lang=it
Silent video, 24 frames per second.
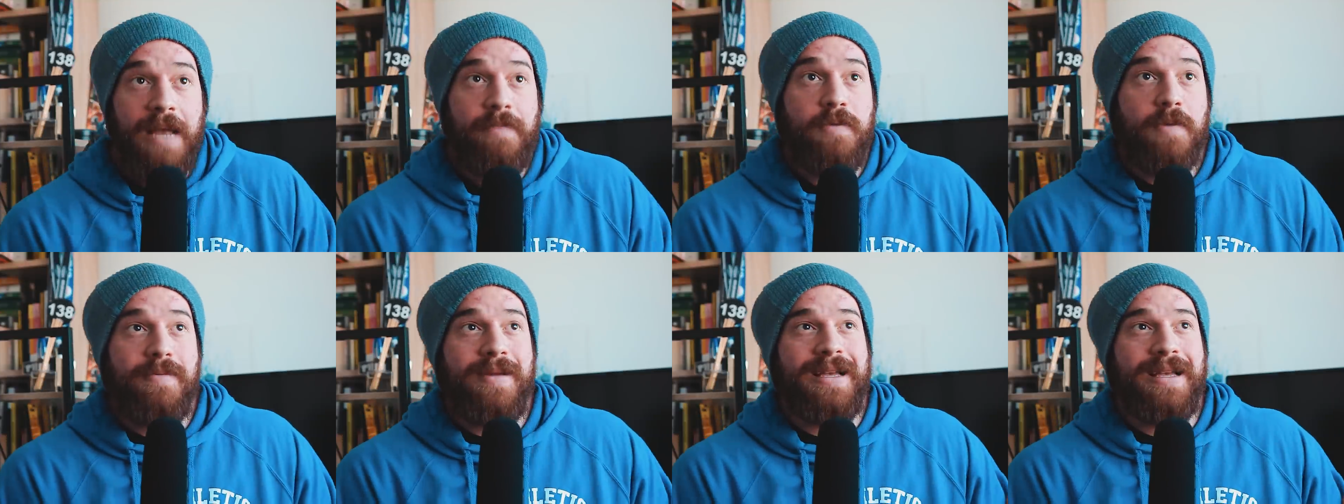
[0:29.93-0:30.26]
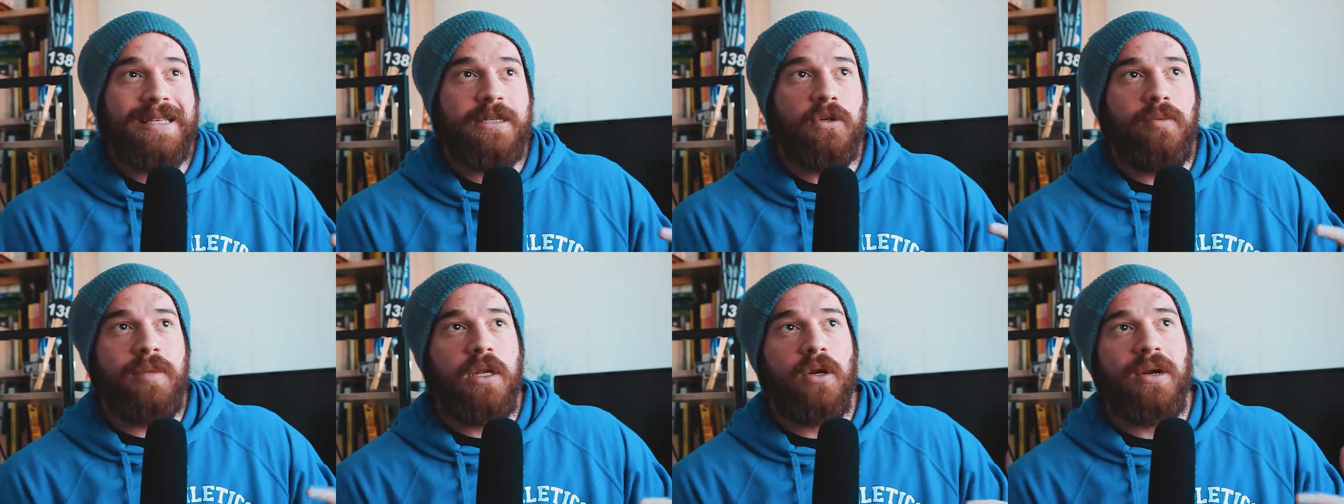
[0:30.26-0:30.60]
Il problema
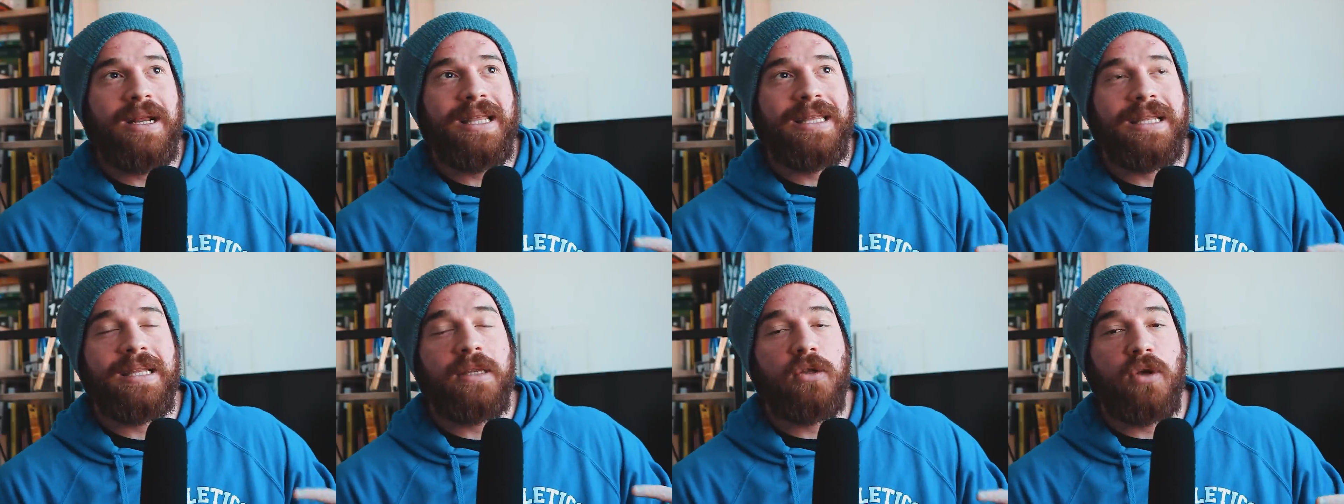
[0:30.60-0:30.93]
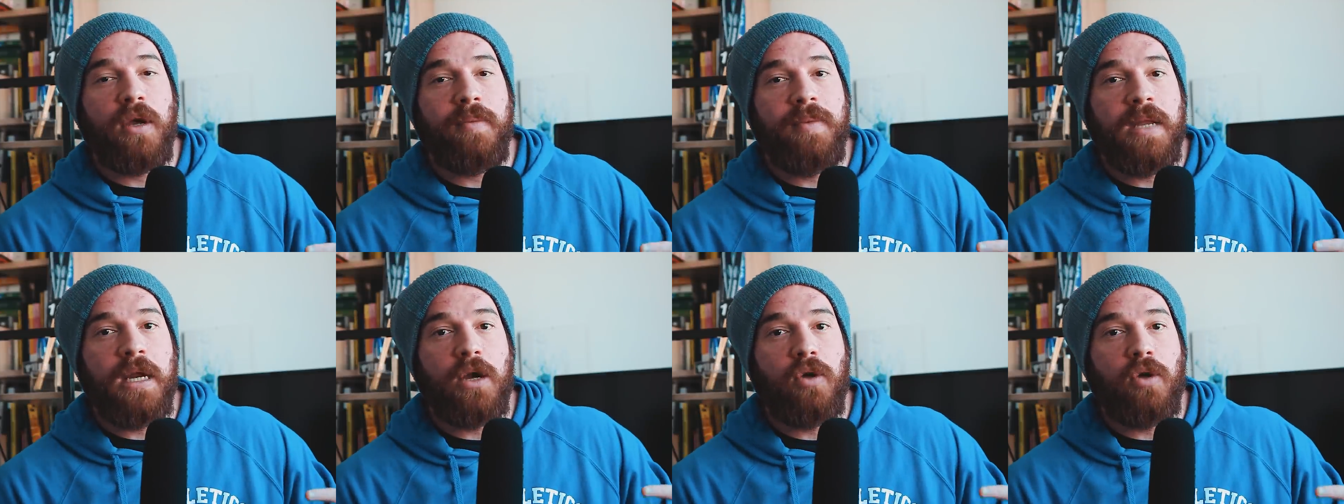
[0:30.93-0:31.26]
secondo me non è tanto
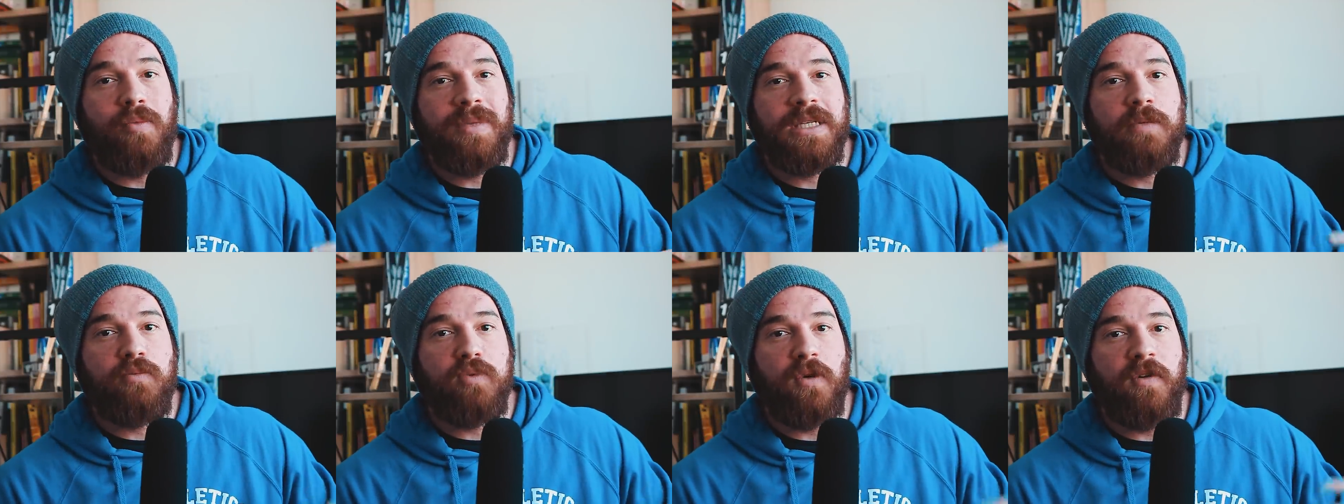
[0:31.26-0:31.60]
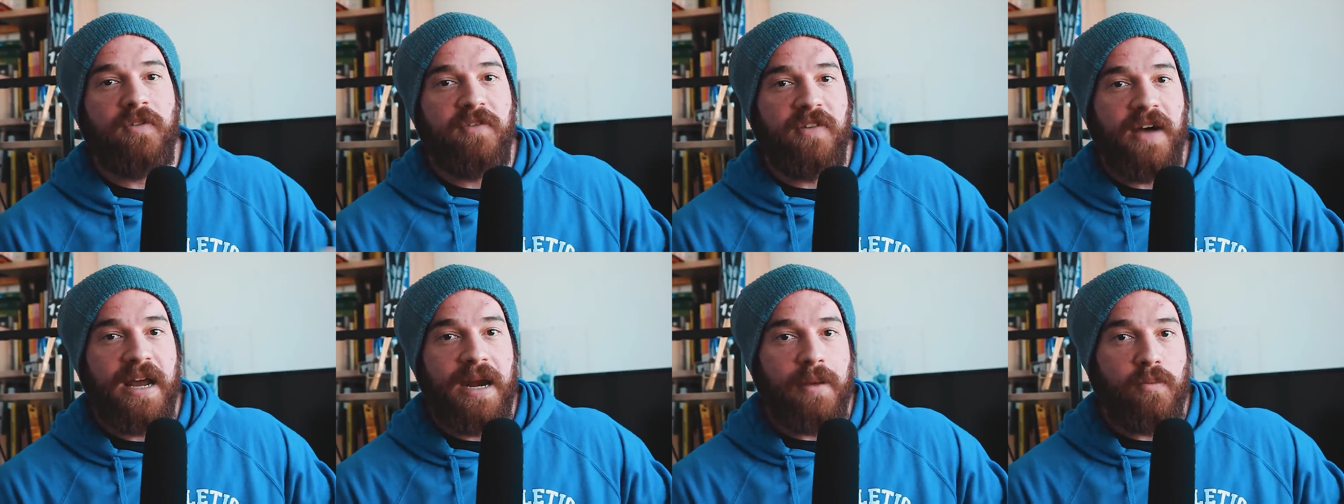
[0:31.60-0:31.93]
capire come si può
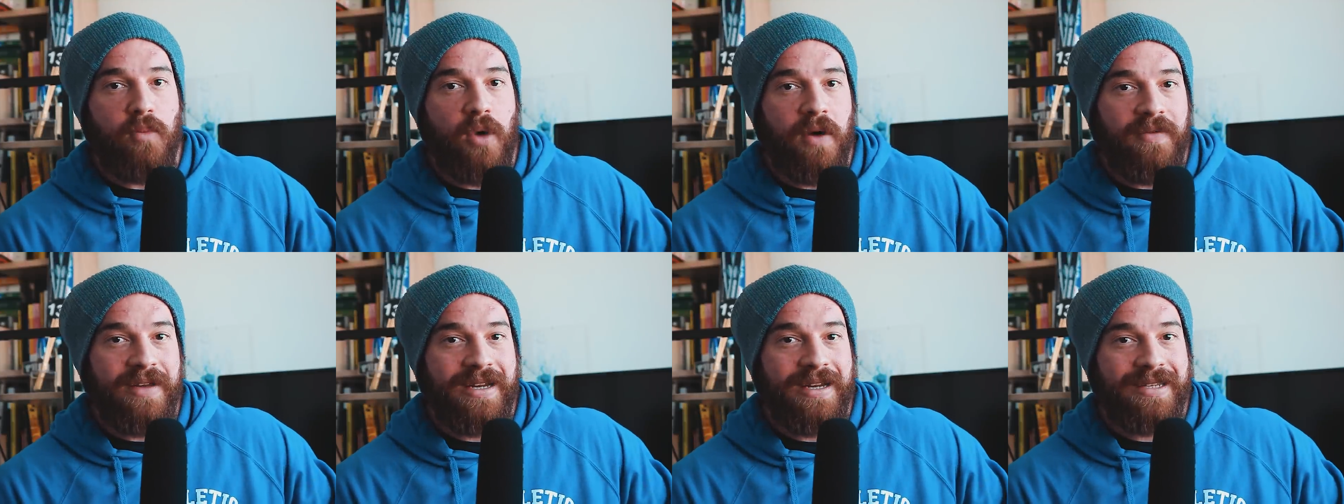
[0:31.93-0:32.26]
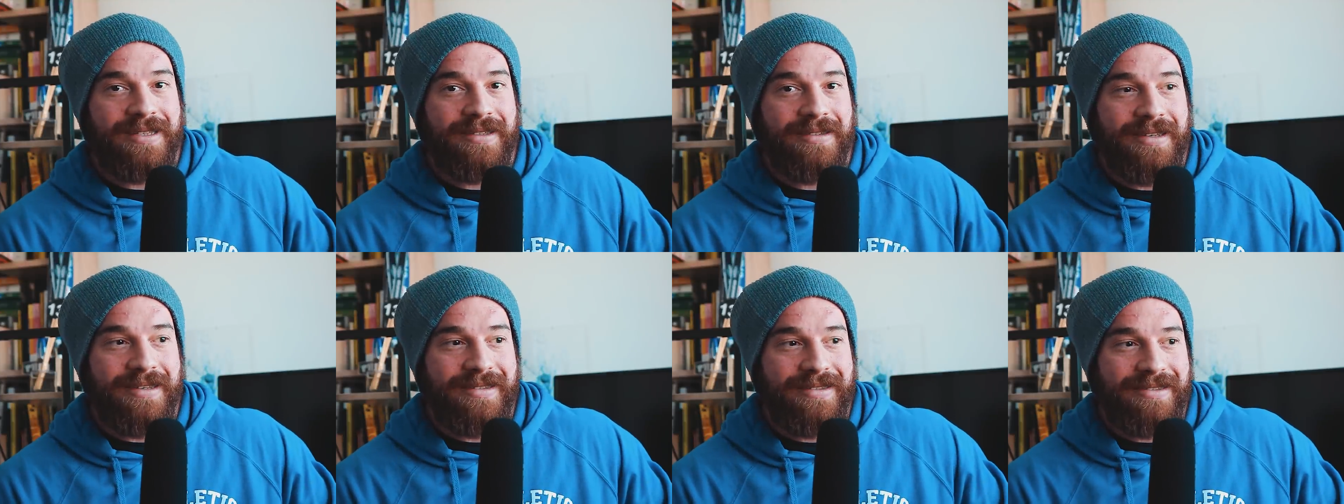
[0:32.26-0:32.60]
fare a
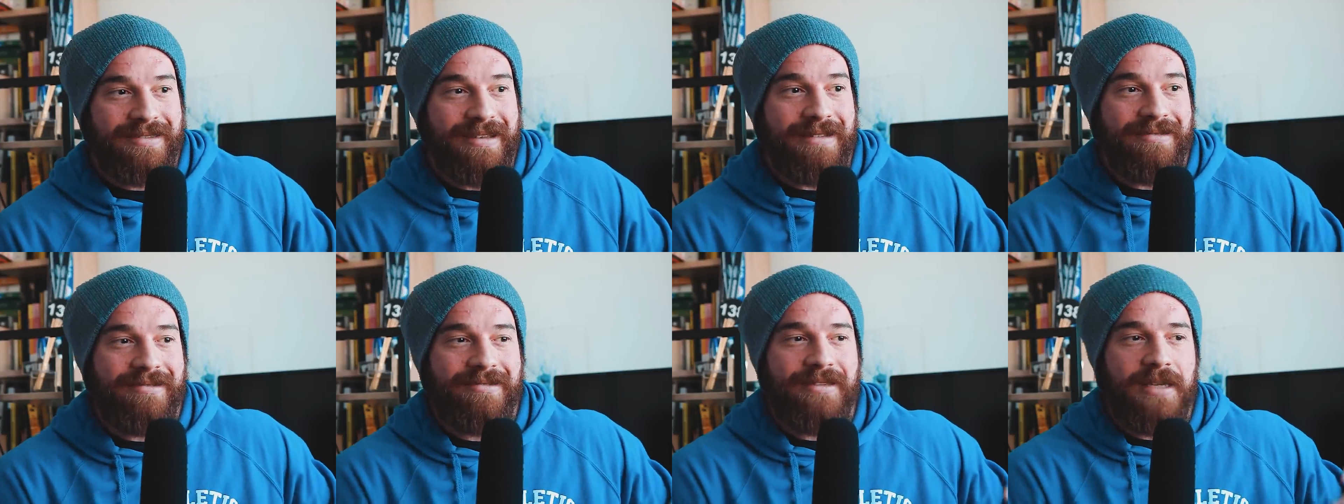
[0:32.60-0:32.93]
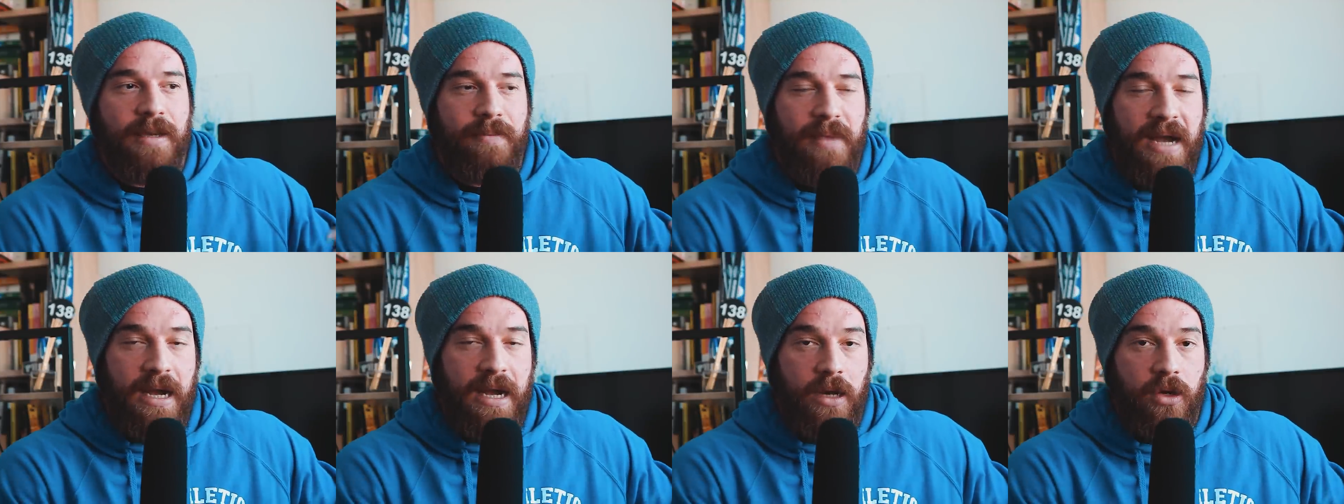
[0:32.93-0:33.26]
muoversi
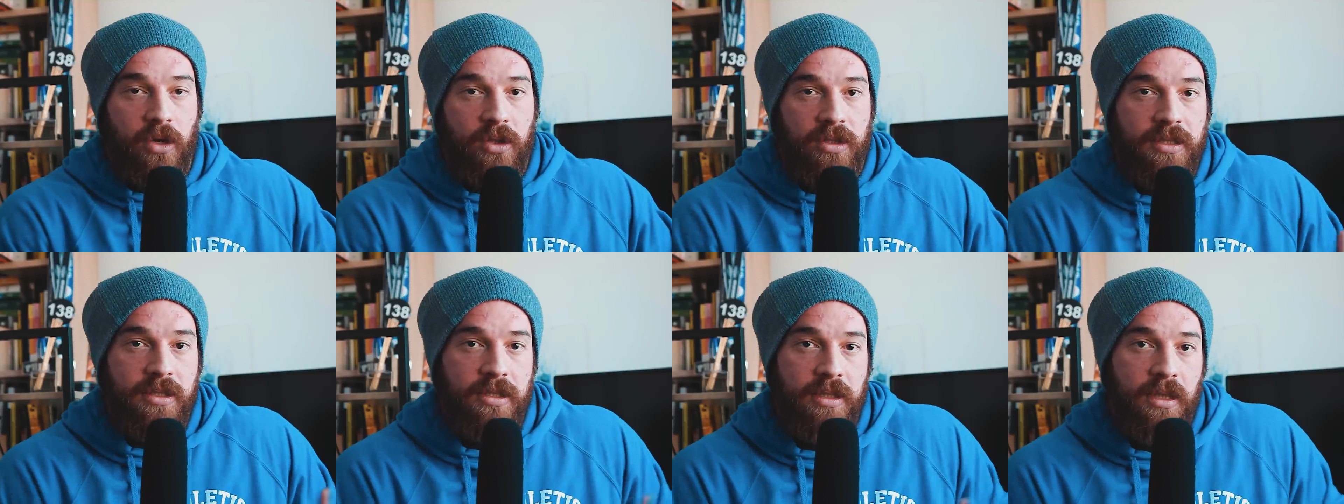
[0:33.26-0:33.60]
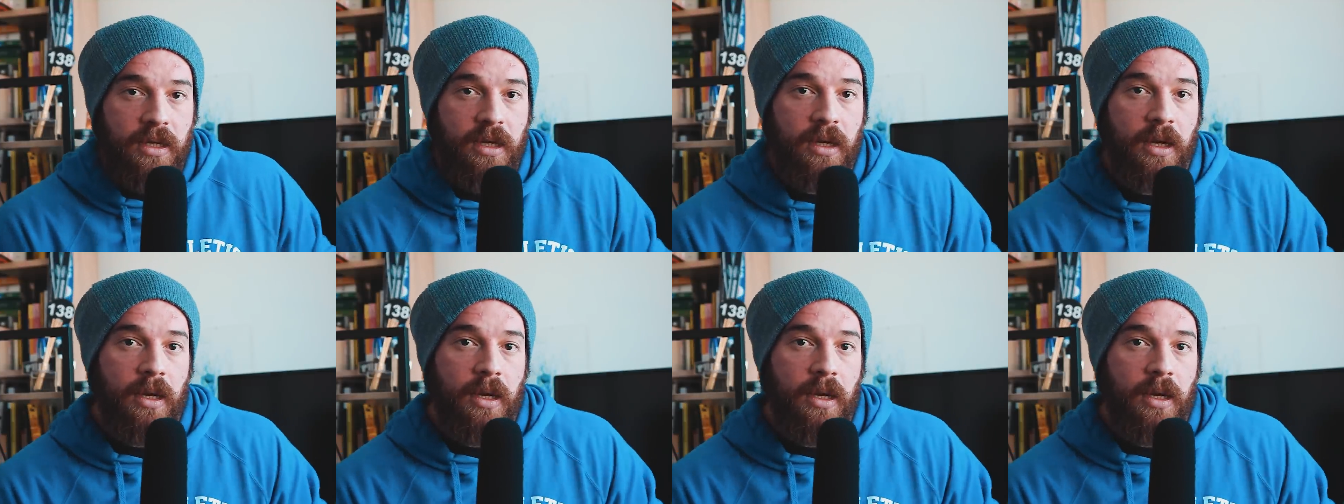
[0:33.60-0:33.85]
senza macros,